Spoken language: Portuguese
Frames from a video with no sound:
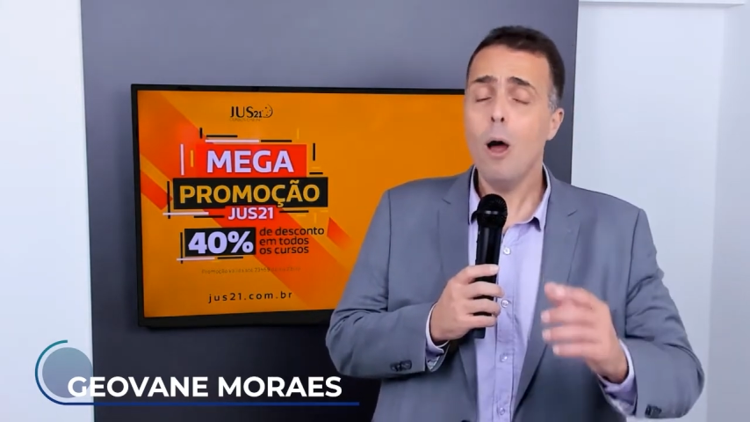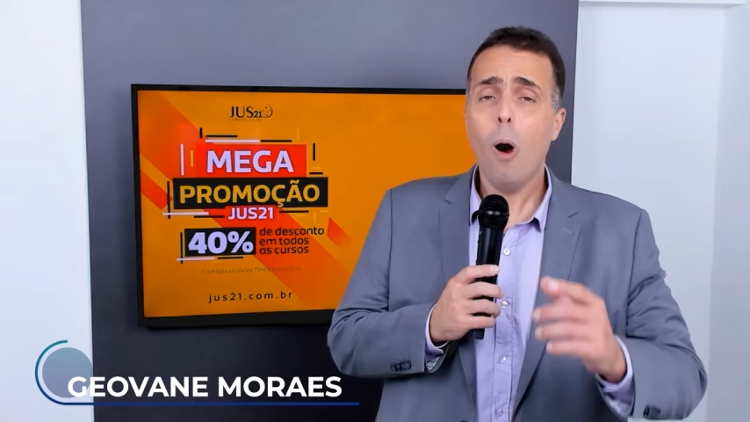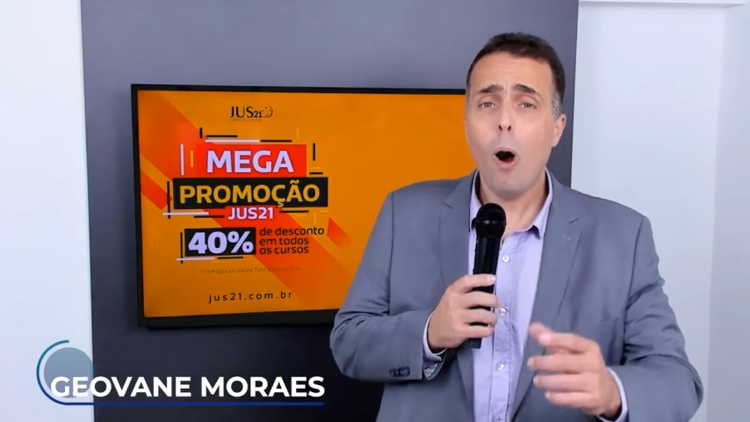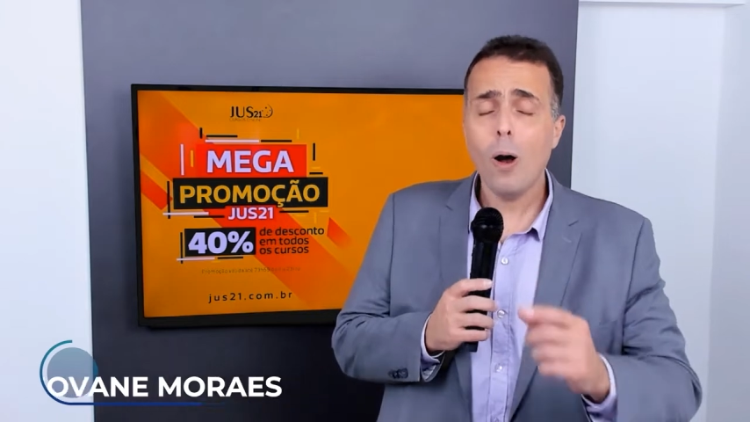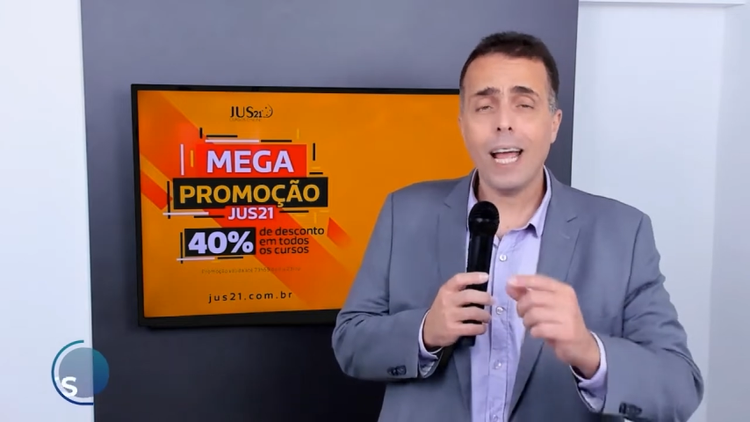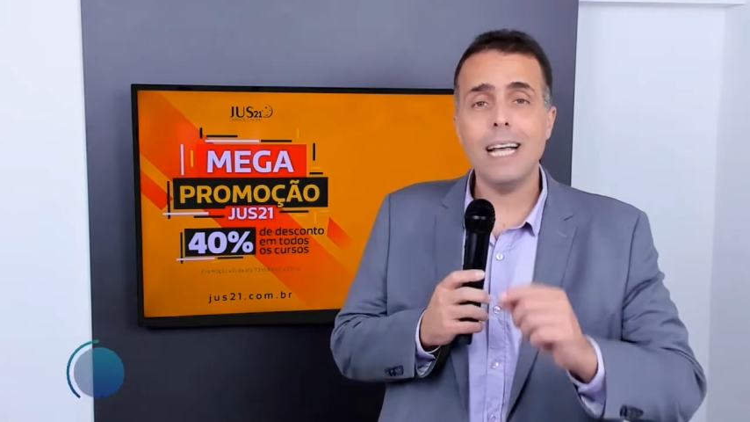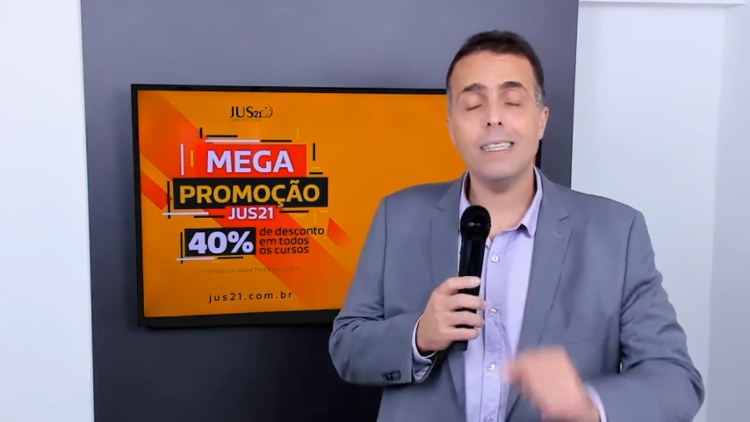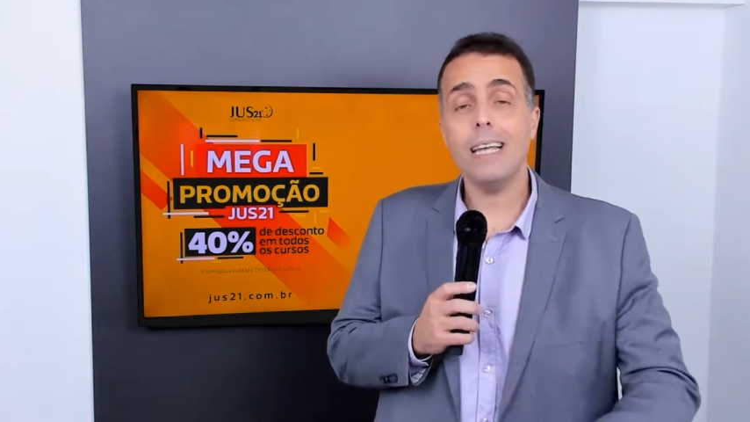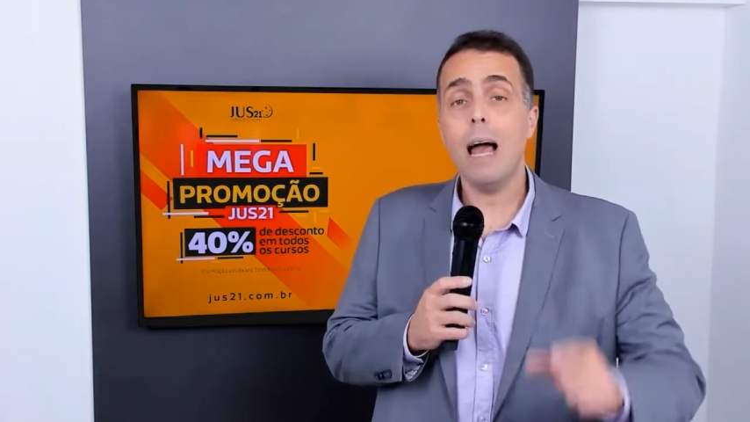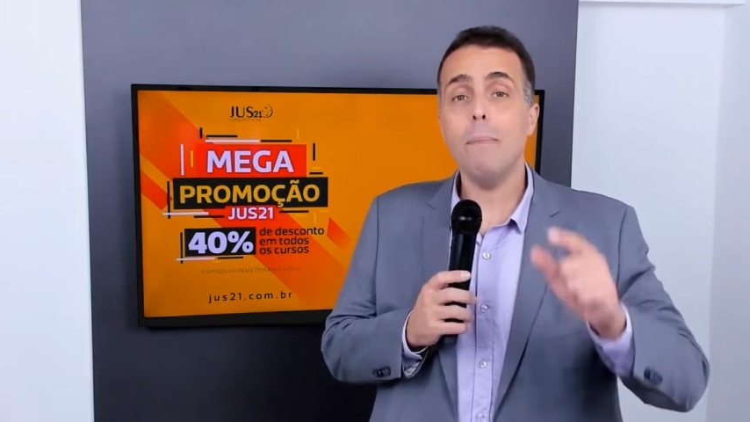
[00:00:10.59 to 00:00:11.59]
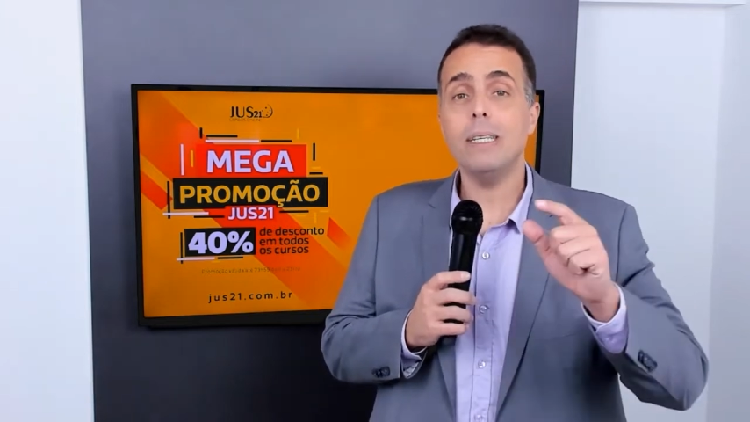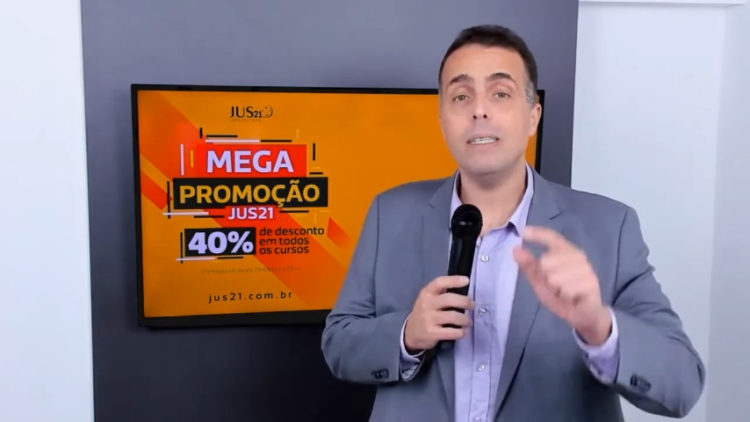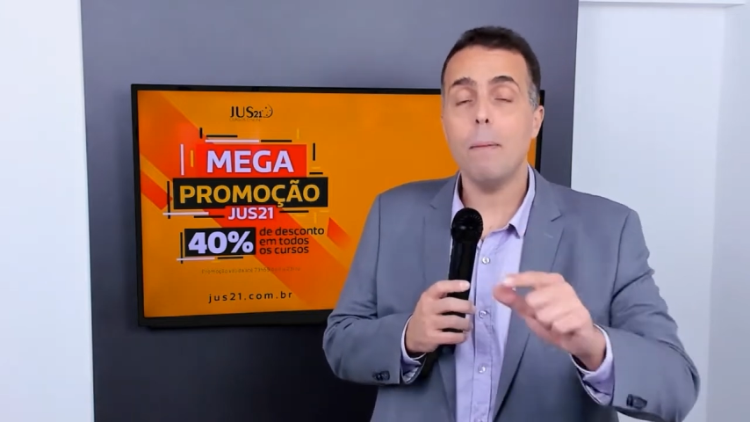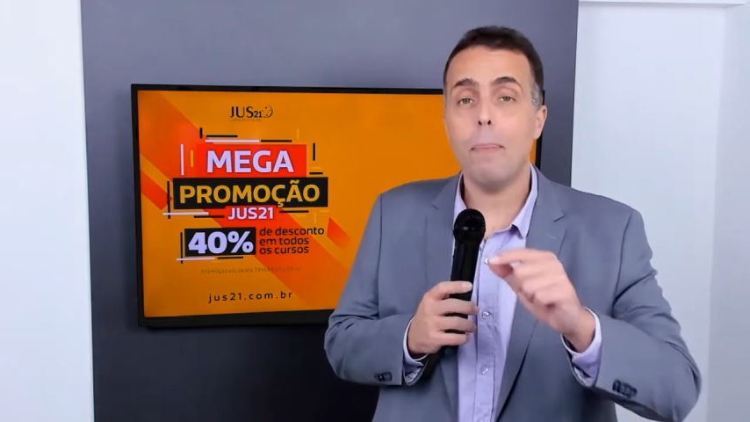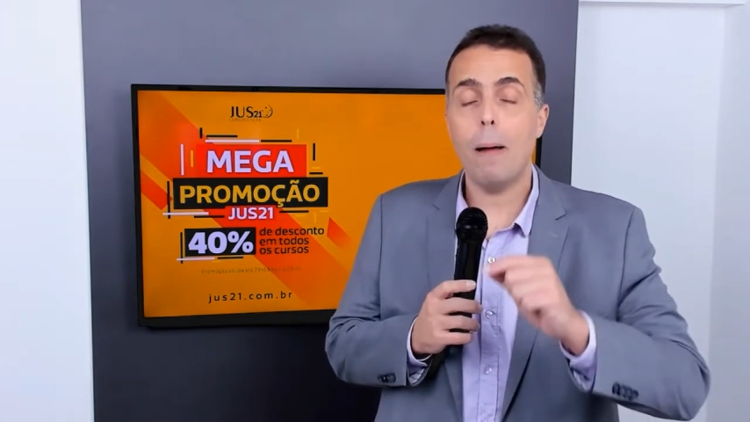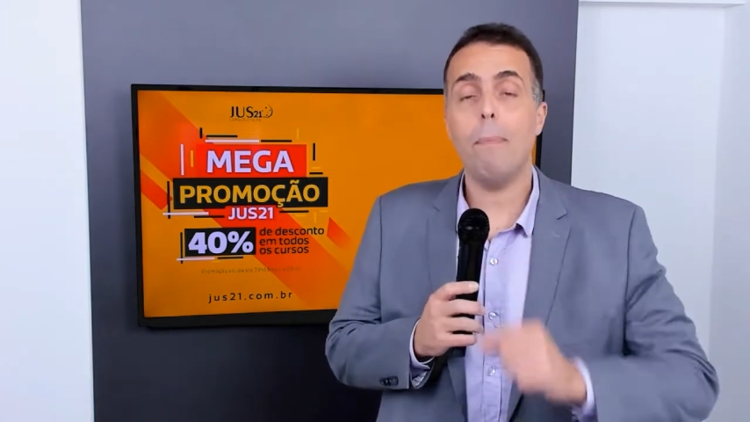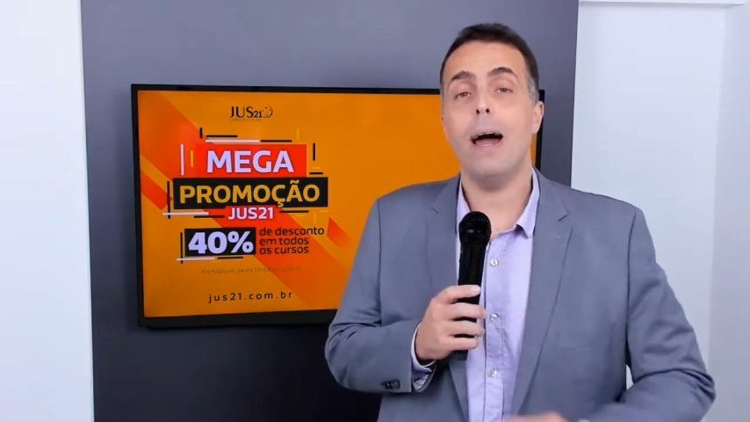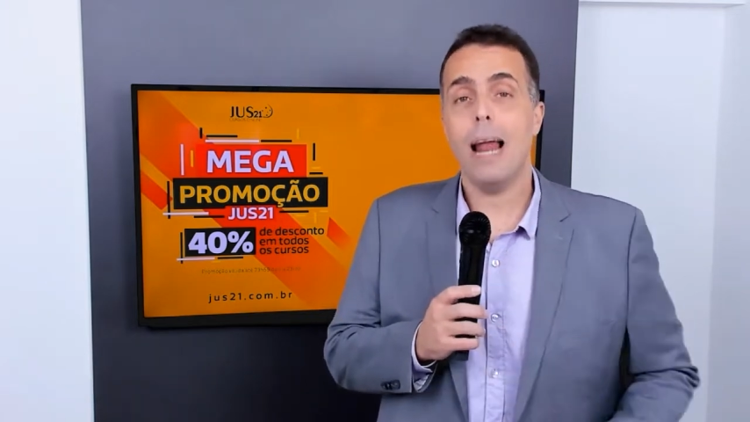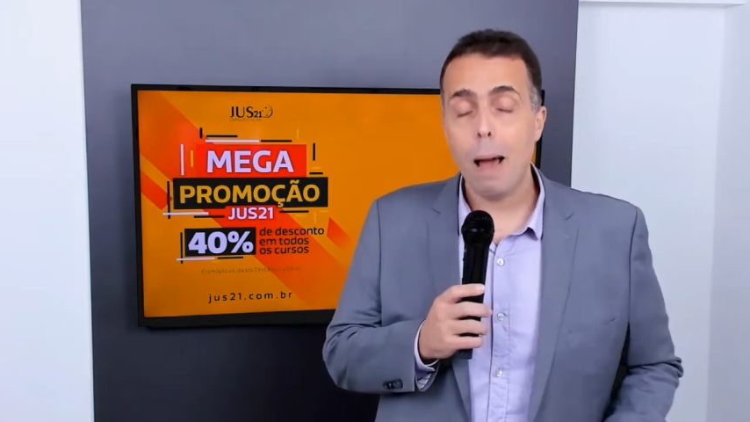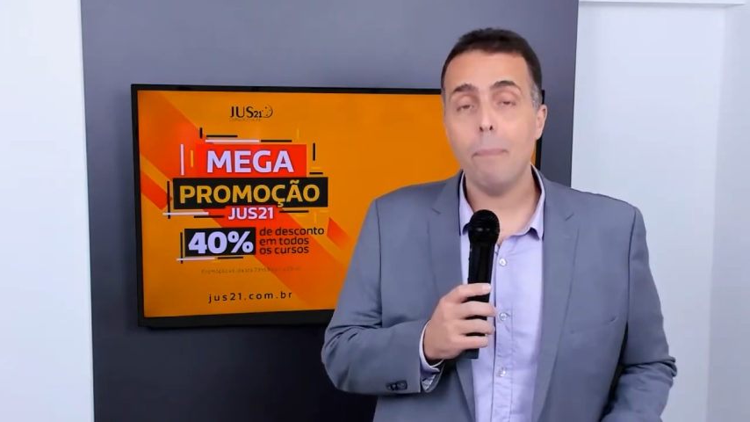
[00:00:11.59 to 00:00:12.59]
Ou quem sabe se
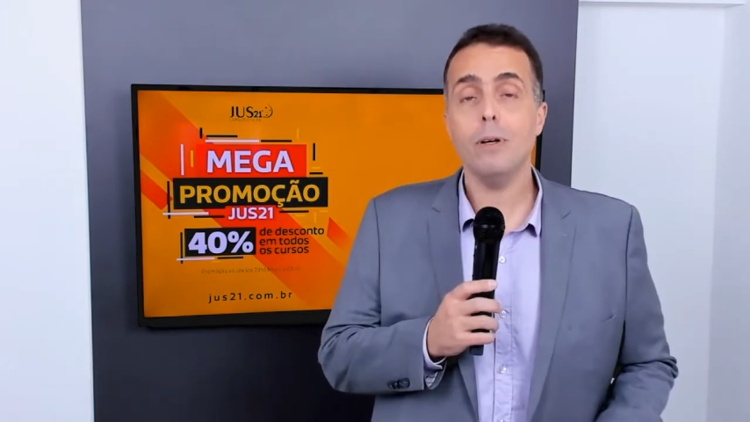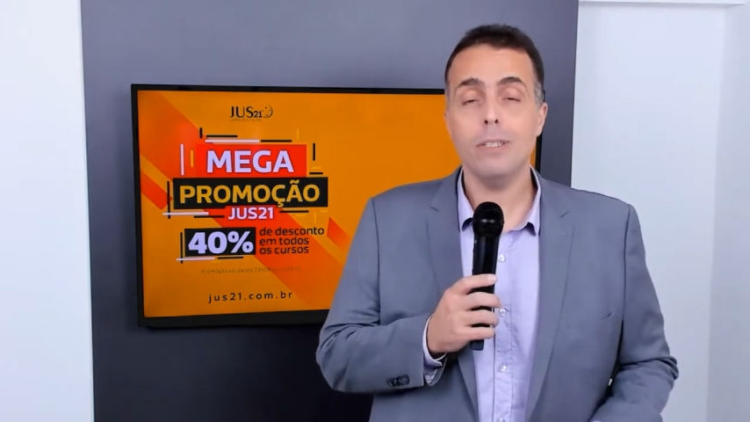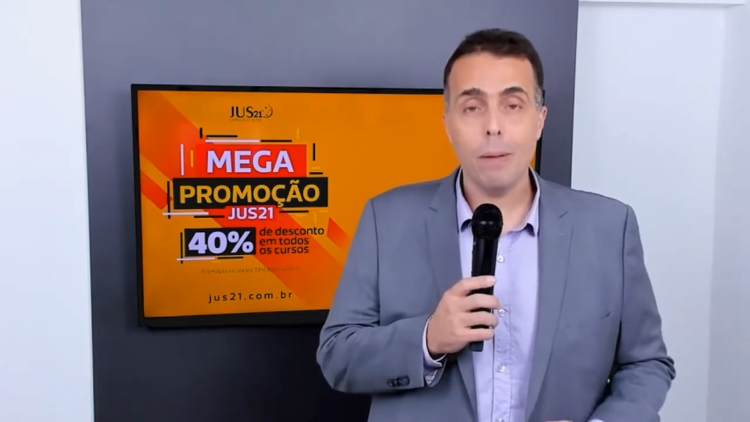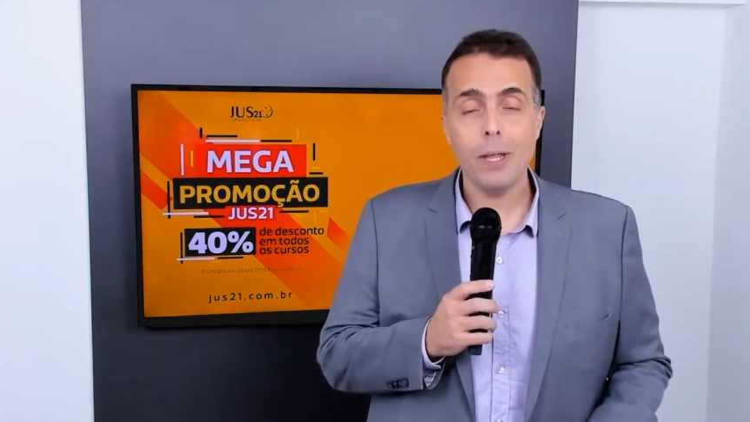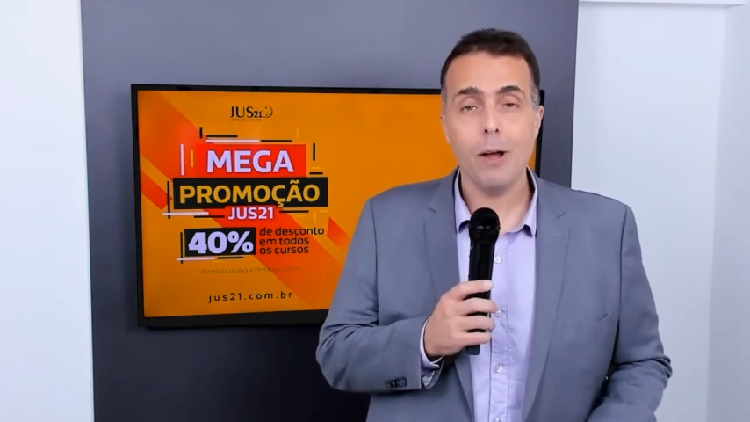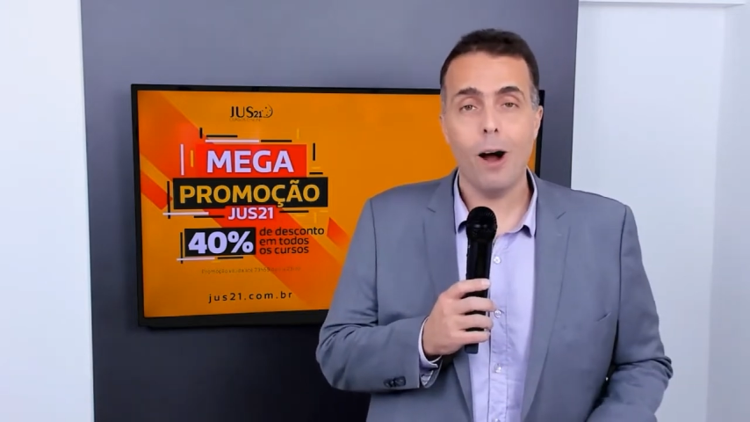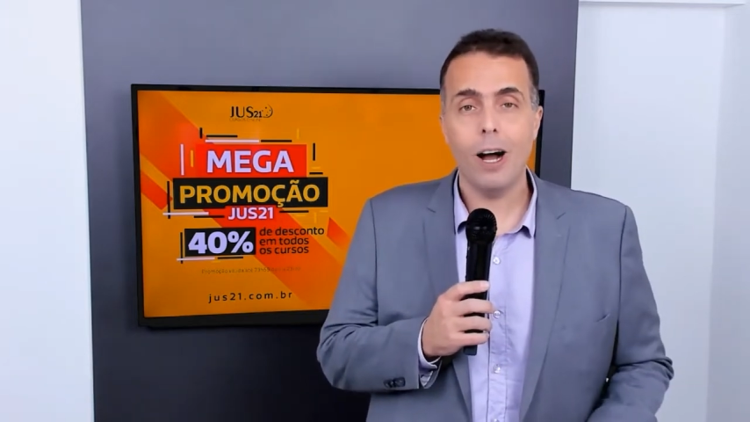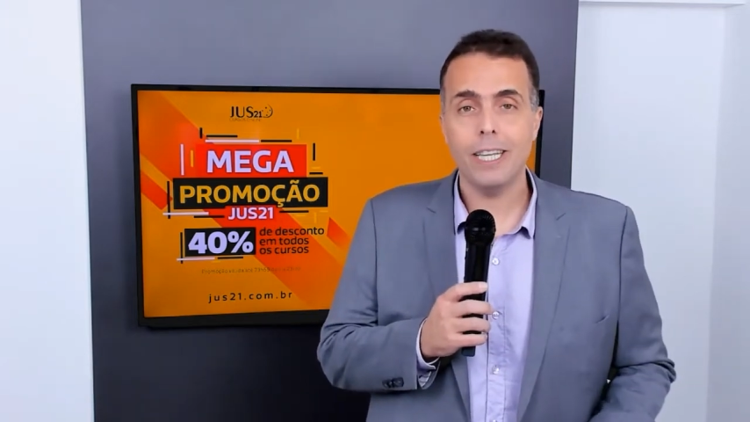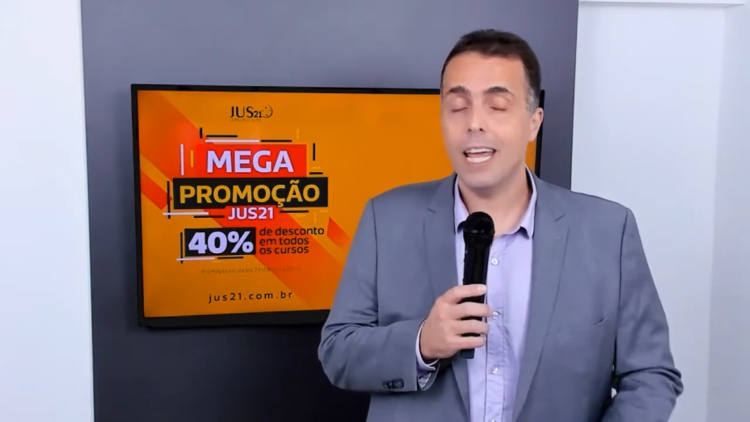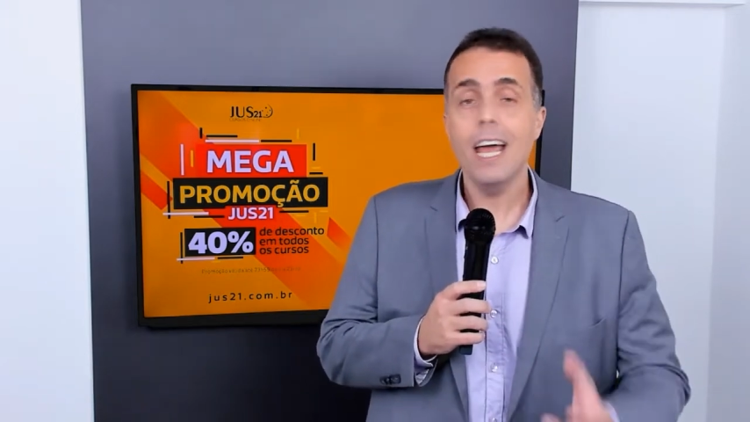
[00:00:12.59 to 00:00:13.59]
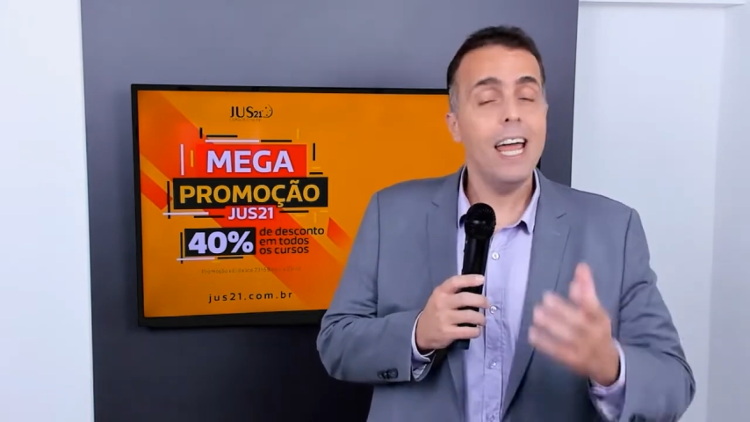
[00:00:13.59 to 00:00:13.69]
preparar para o exame de ordem?